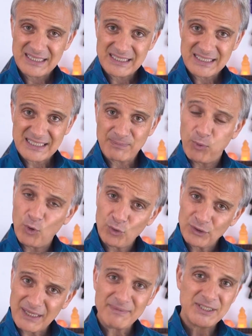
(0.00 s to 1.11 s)

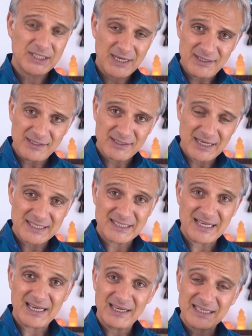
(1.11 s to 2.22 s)
spor demeyeceğiz
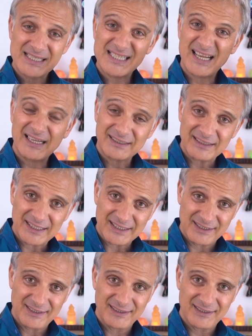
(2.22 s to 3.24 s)
aslında sanatları